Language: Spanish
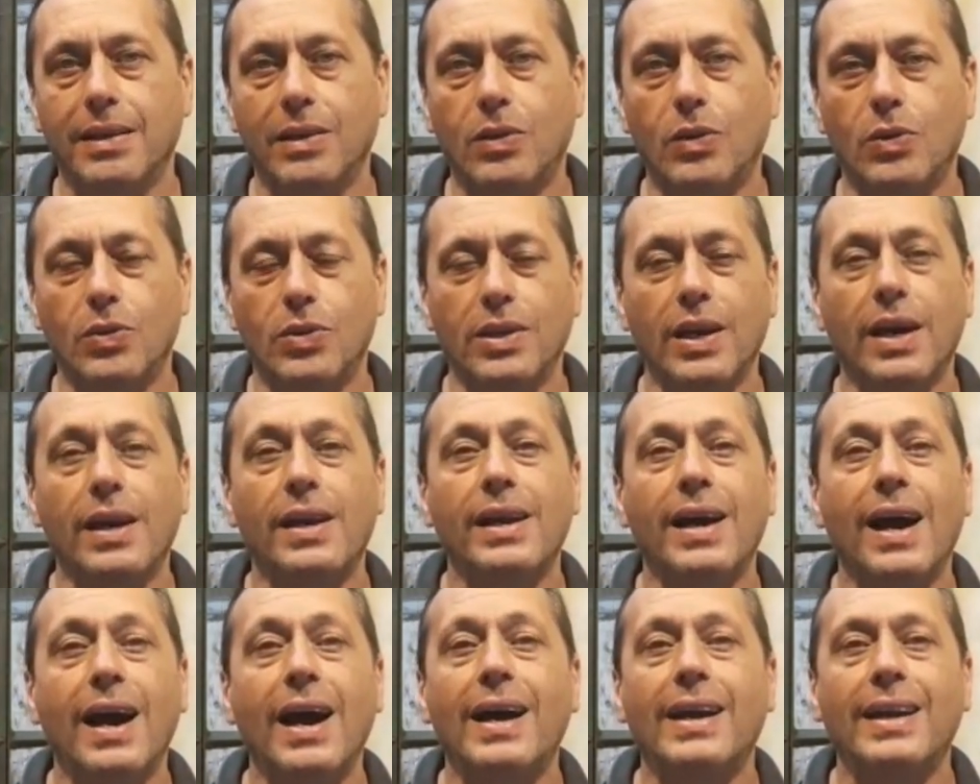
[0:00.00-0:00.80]
dejó
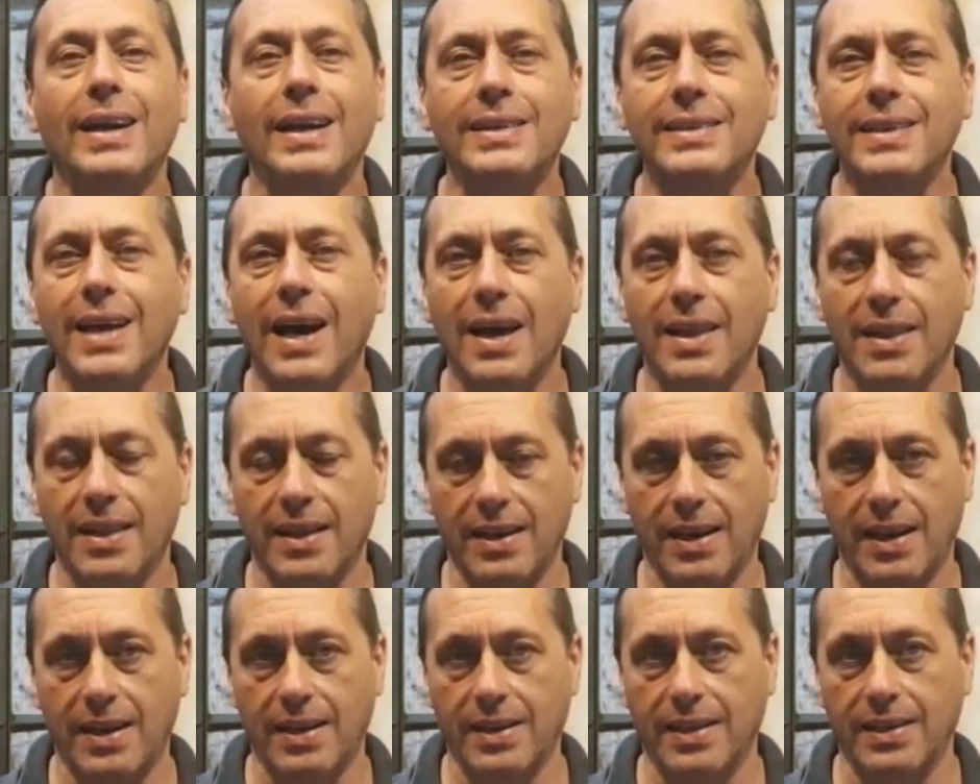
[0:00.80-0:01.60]
tierra
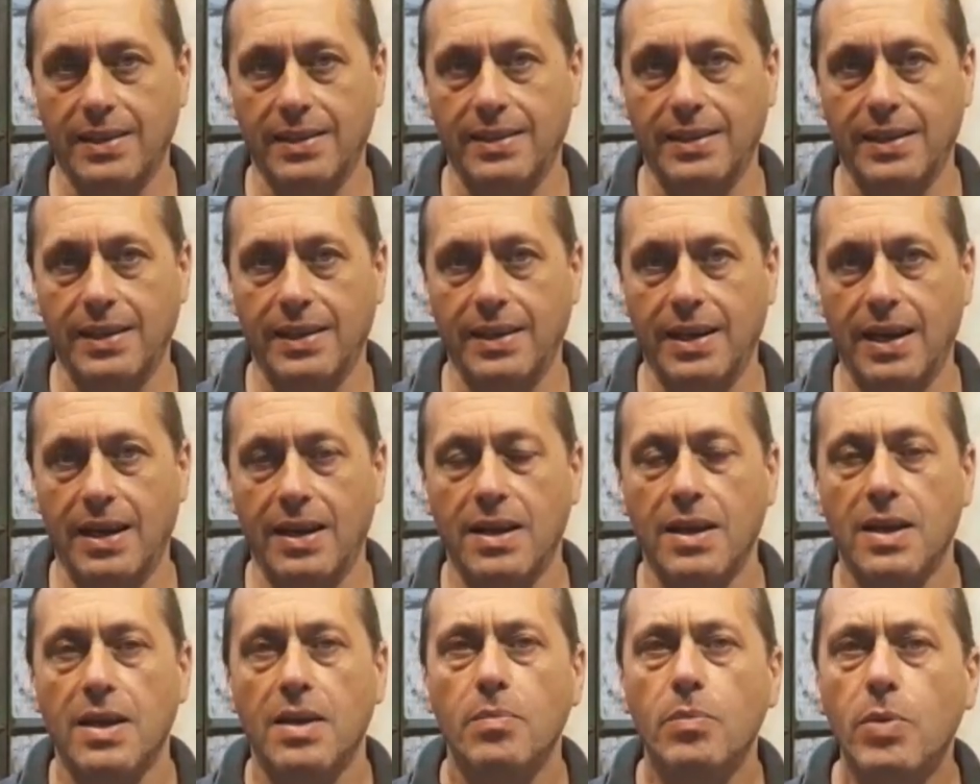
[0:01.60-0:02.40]
arrasada en la
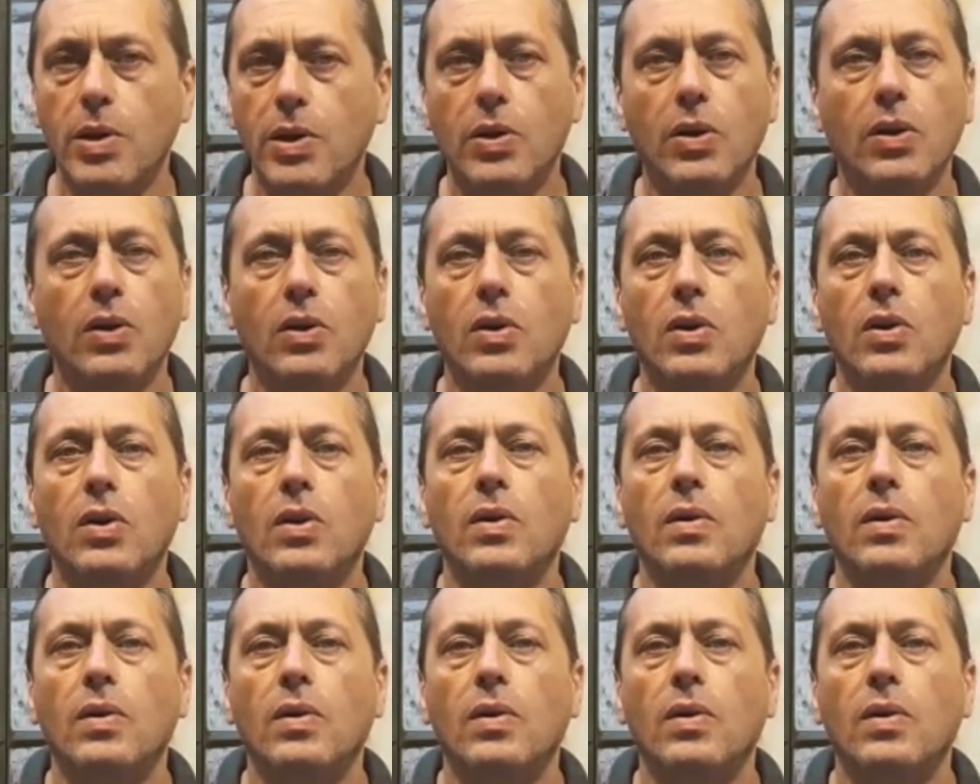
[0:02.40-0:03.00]
Argentina. Bueno,